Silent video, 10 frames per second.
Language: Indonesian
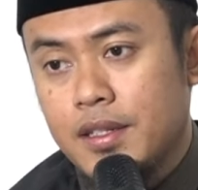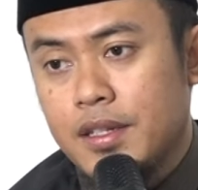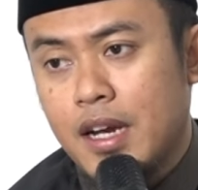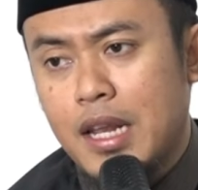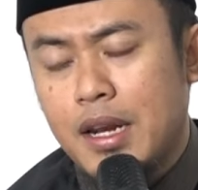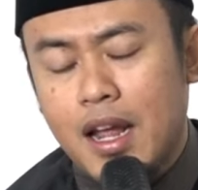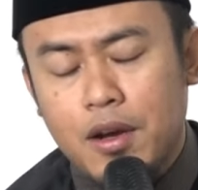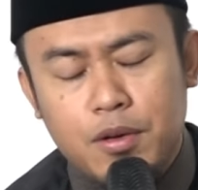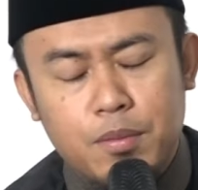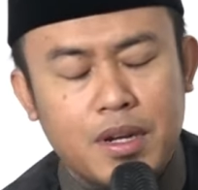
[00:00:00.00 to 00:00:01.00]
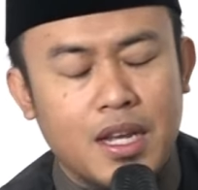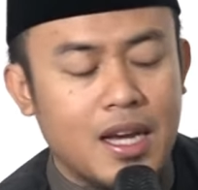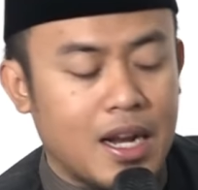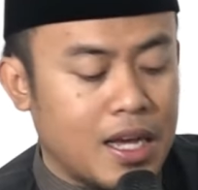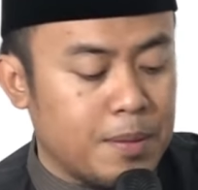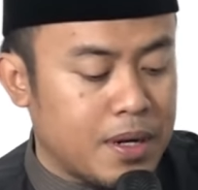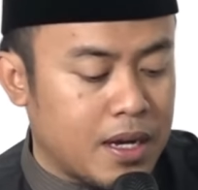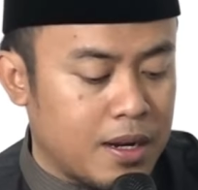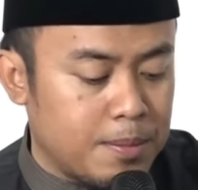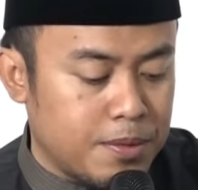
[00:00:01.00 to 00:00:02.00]
Jangan ragu meninggalkan
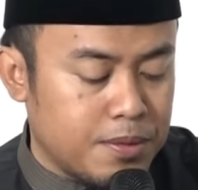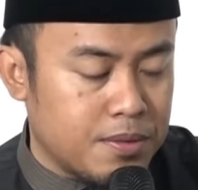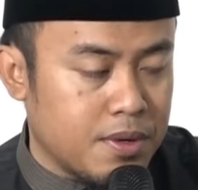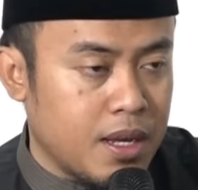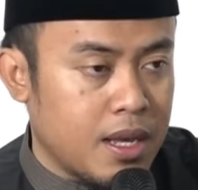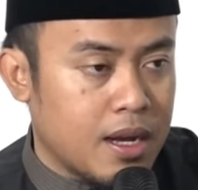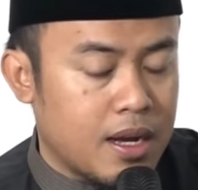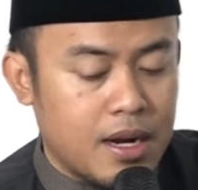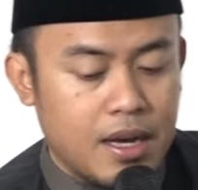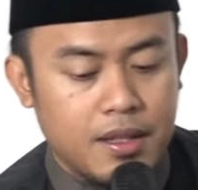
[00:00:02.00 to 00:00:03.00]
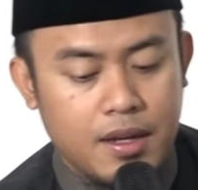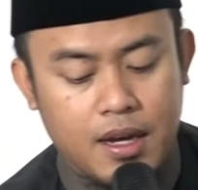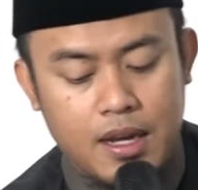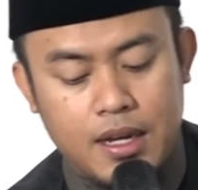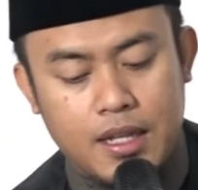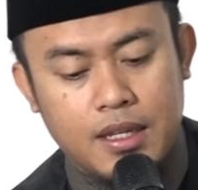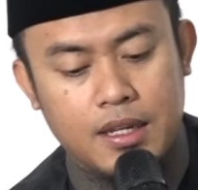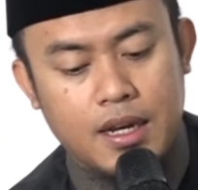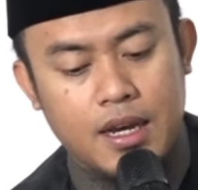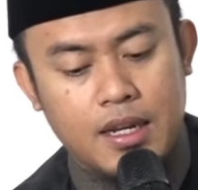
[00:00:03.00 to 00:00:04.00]
perkara buruk karena Allah akan ganti
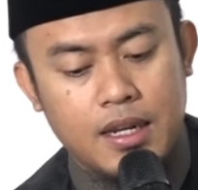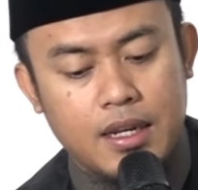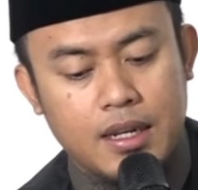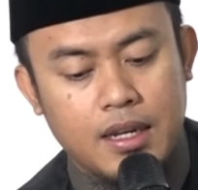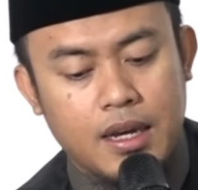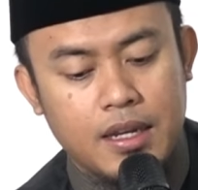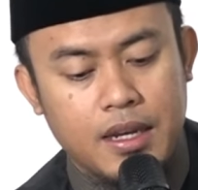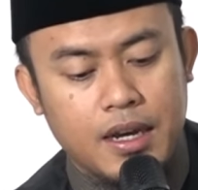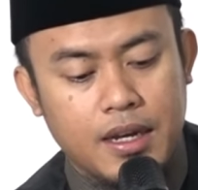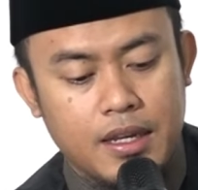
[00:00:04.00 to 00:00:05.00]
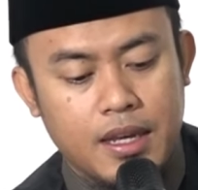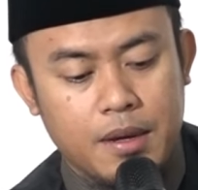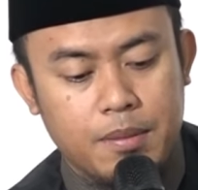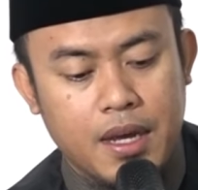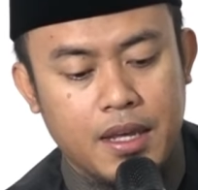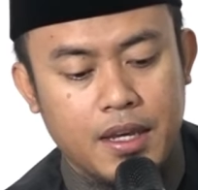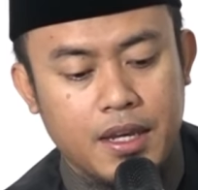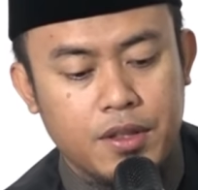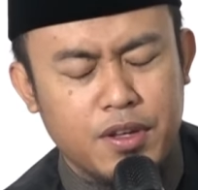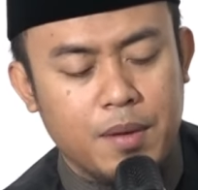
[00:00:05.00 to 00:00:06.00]
dengan dengan yang yang baik.
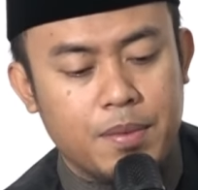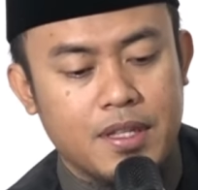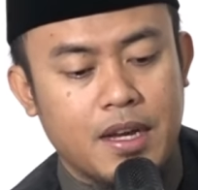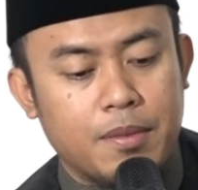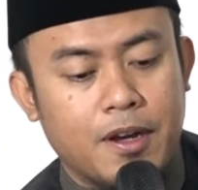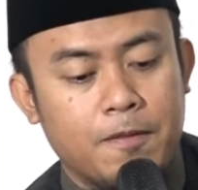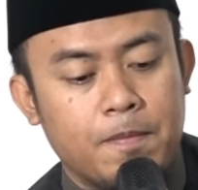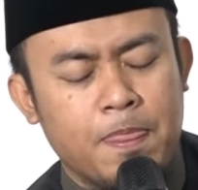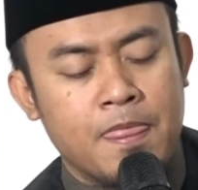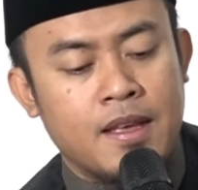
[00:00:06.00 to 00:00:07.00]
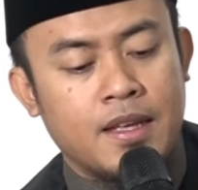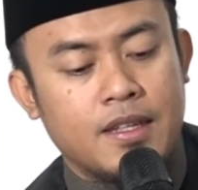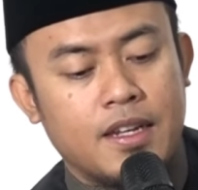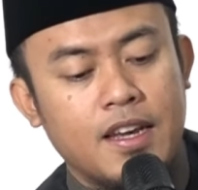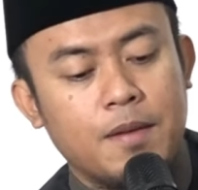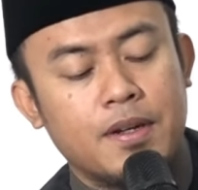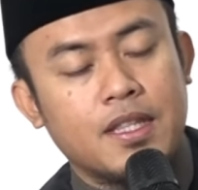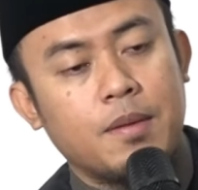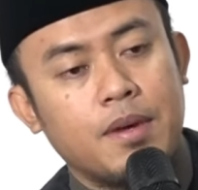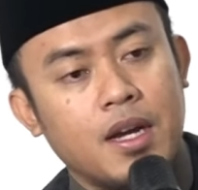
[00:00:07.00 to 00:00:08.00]
Itu yang pertama. Jadi yang
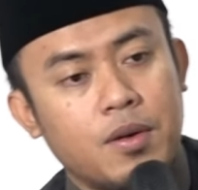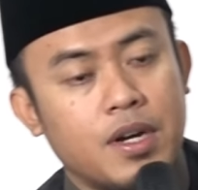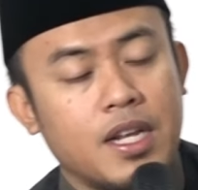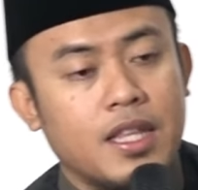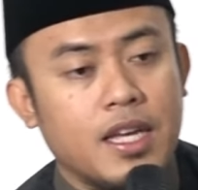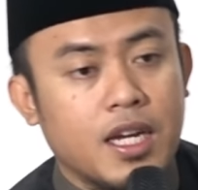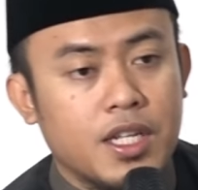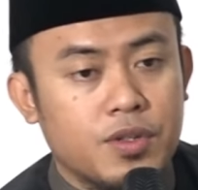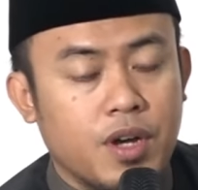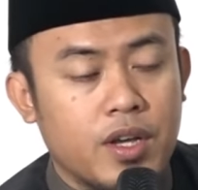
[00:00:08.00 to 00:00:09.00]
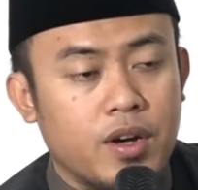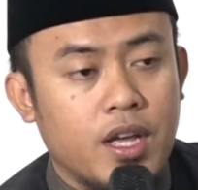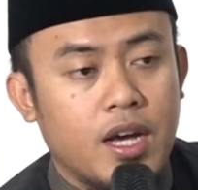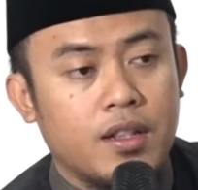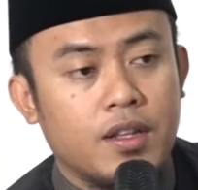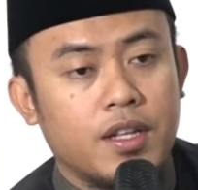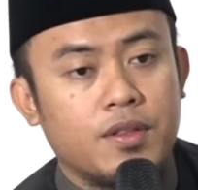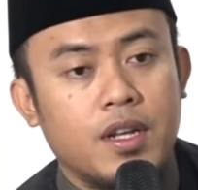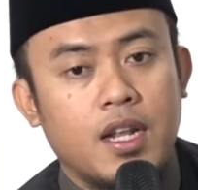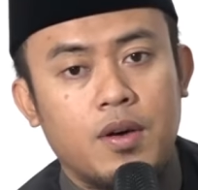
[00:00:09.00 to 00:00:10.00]
pertama wanita yang disukai oleh Allah
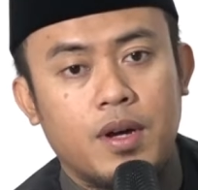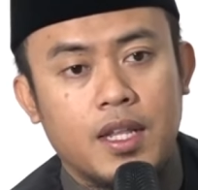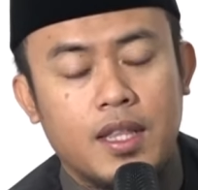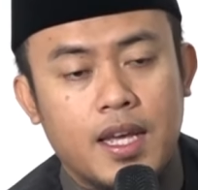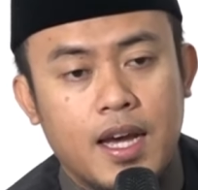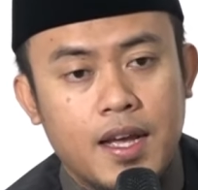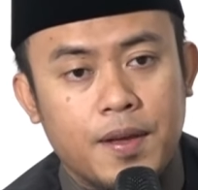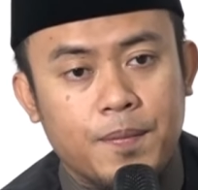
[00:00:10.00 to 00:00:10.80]
itu adalah wanita yang